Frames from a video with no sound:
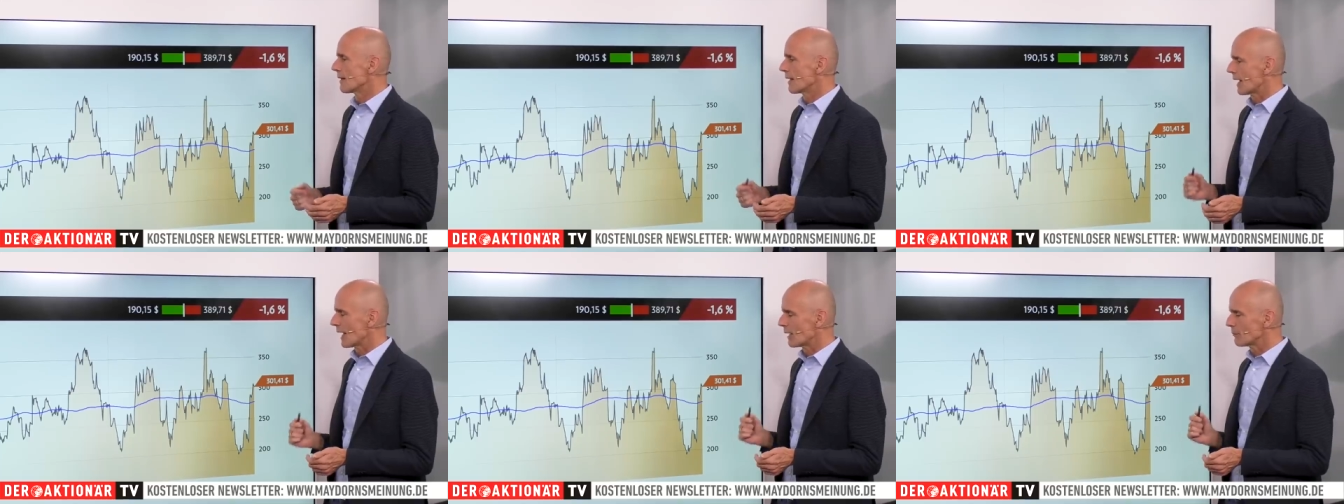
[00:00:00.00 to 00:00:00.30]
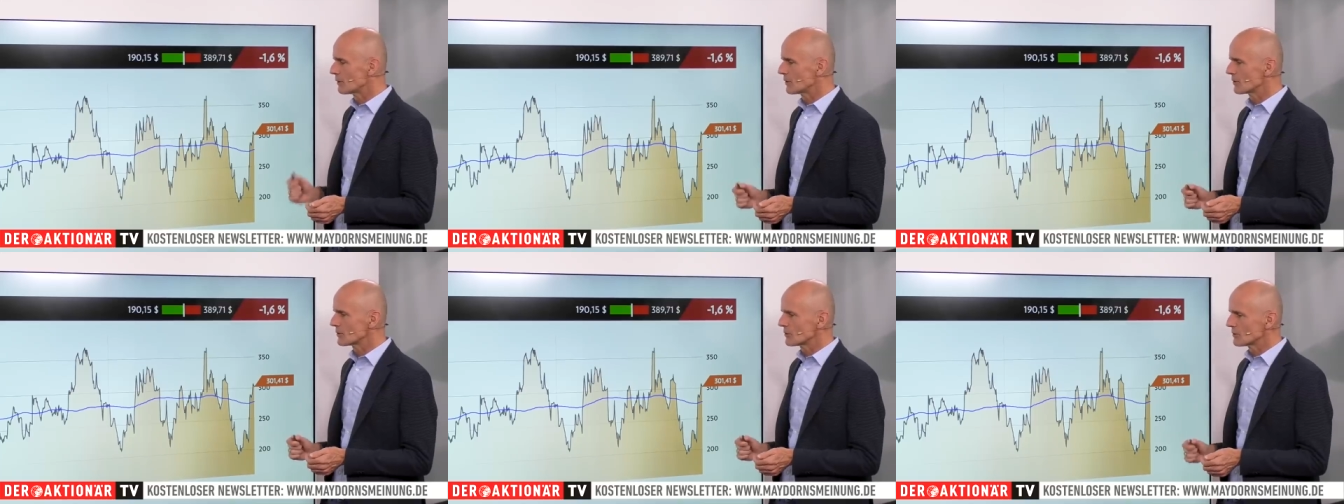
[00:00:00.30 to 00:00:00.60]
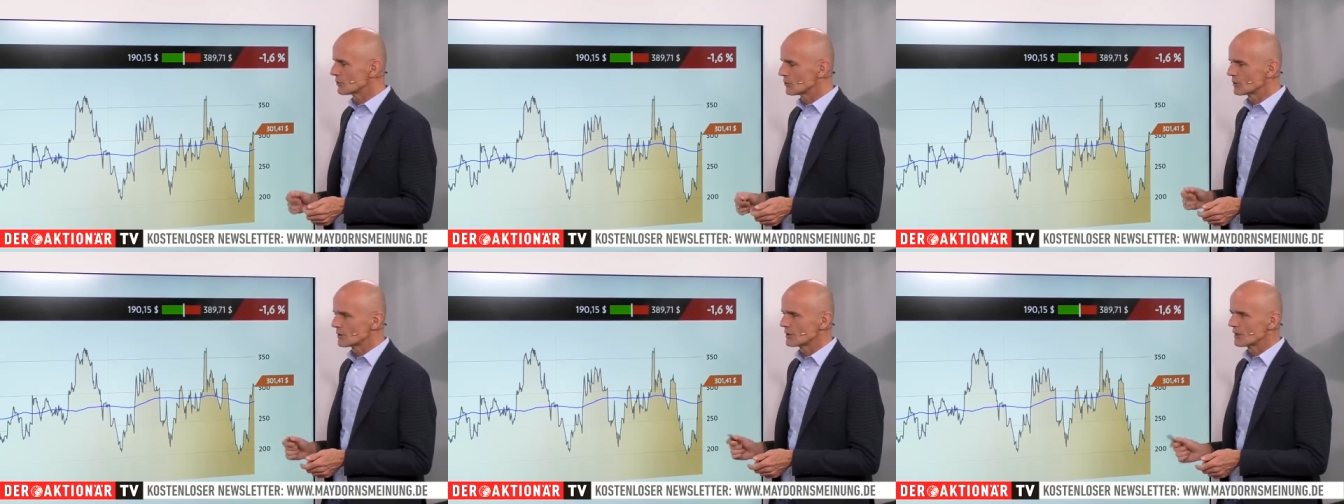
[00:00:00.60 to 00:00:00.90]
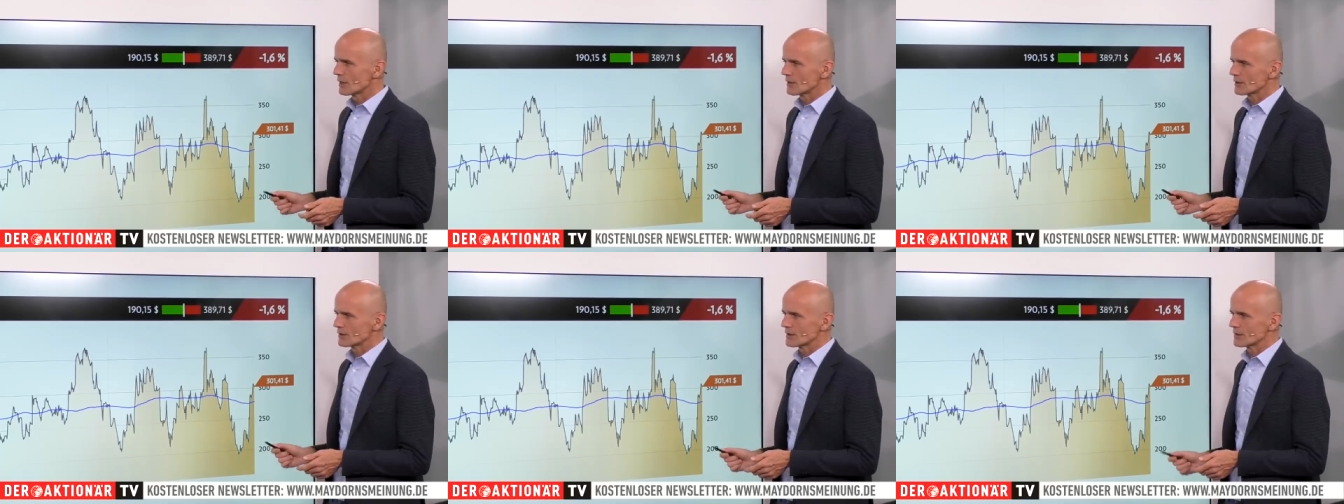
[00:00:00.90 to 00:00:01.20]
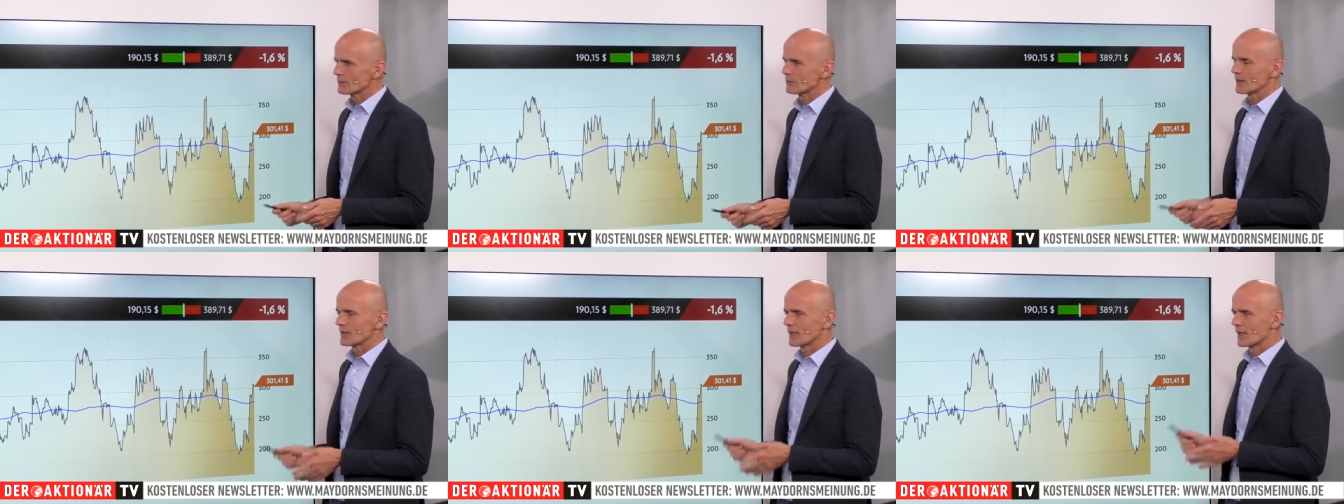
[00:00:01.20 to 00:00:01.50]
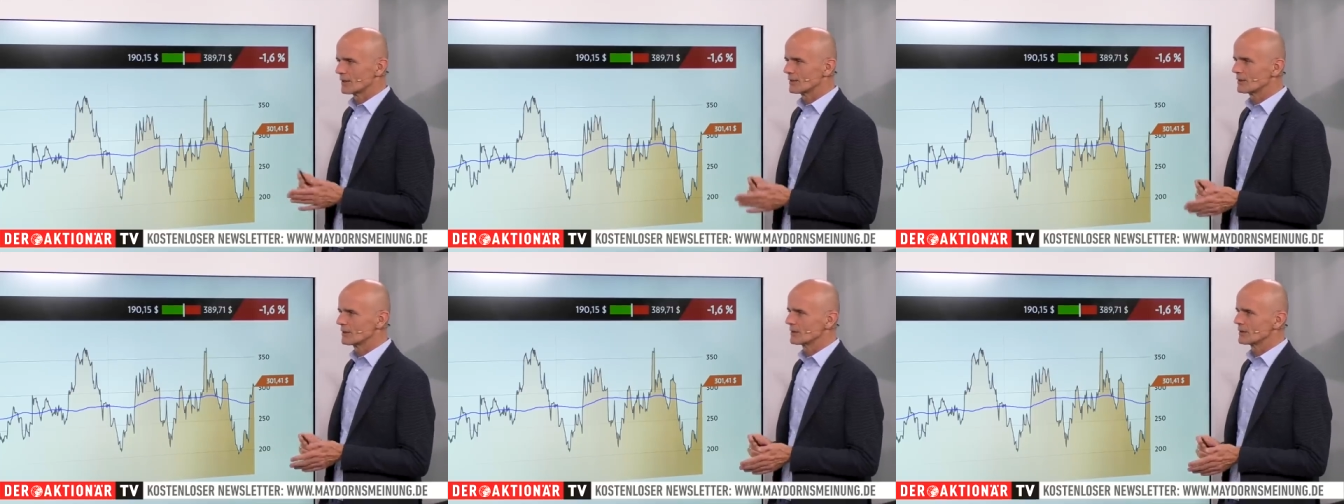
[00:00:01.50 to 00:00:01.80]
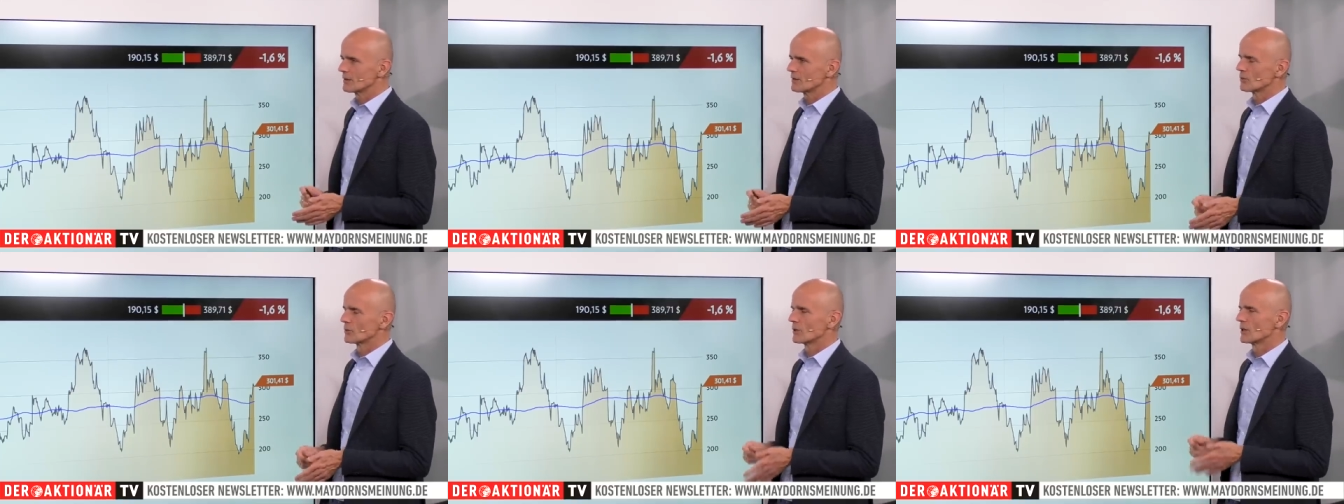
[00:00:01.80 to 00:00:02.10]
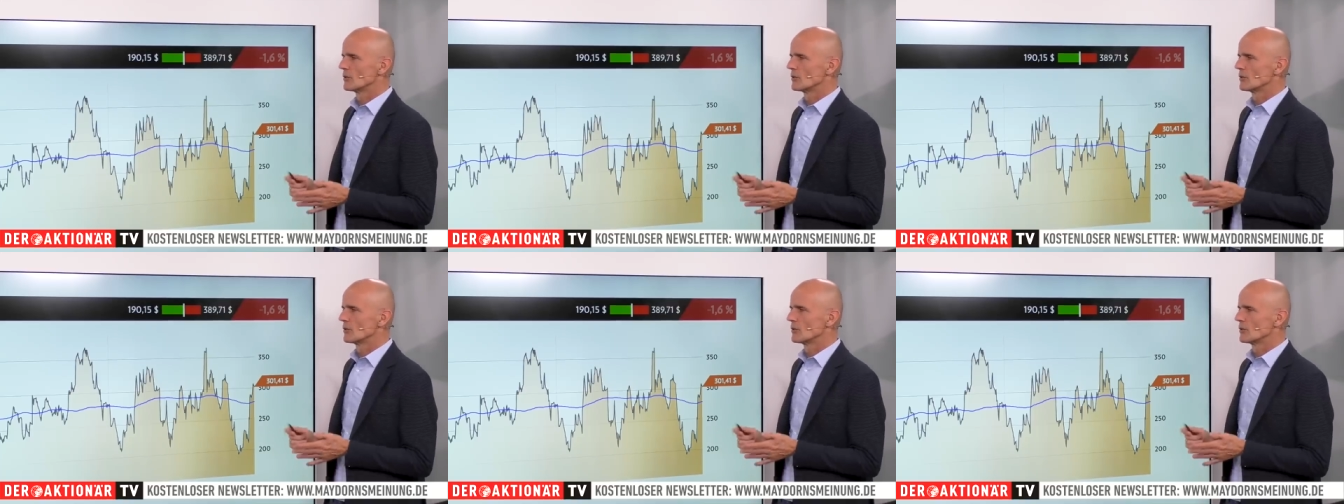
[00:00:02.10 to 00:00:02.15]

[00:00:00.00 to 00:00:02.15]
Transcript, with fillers: Aber und die gute Nachricht ist, man kann die